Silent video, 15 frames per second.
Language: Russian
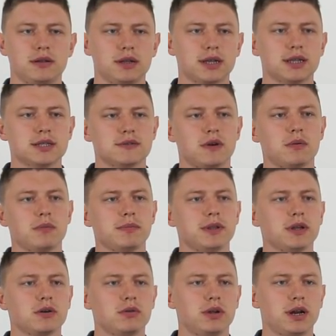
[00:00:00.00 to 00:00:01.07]
так называемое
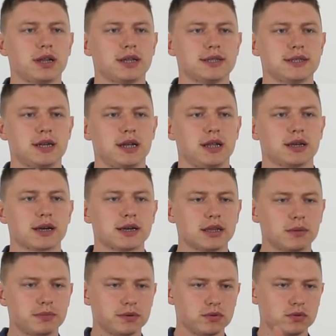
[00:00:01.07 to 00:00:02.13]
бинокулярное зрение,
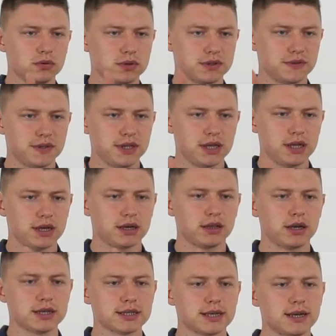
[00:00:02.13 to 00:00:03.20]
когда по углу сведения
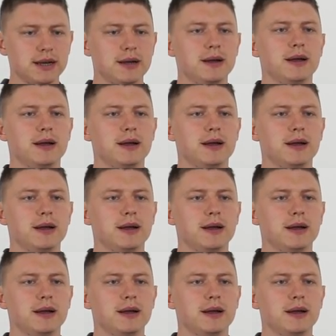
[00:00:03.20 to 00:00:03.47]
глаз,